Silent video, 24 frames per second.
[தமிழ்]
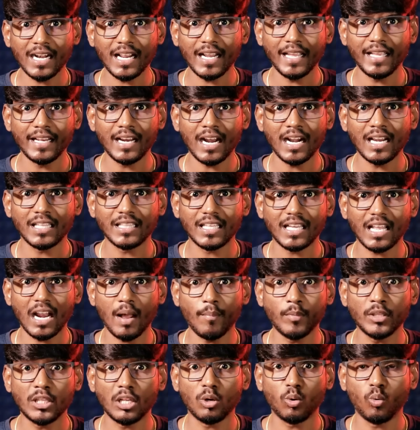அன்றைய நாள் அந்த
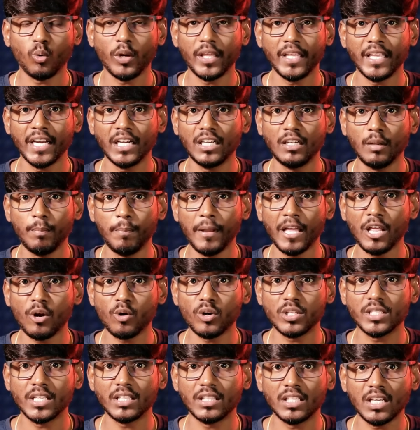கிராமத்தில் கூடிய எட்டு
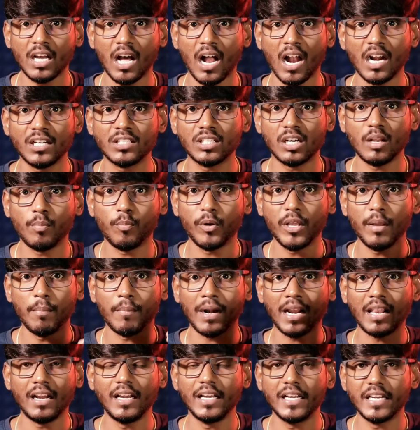பேரோடு சேர்த்து ஆற்றில் போய்
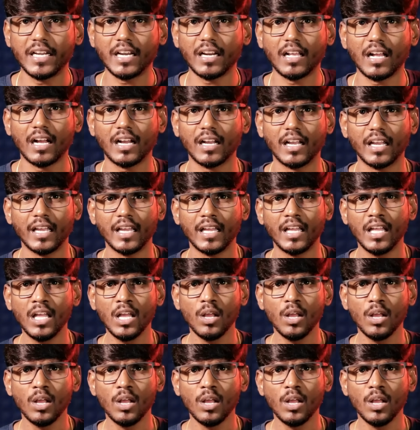மணல் அள்ளிட்டு இருக்காங்க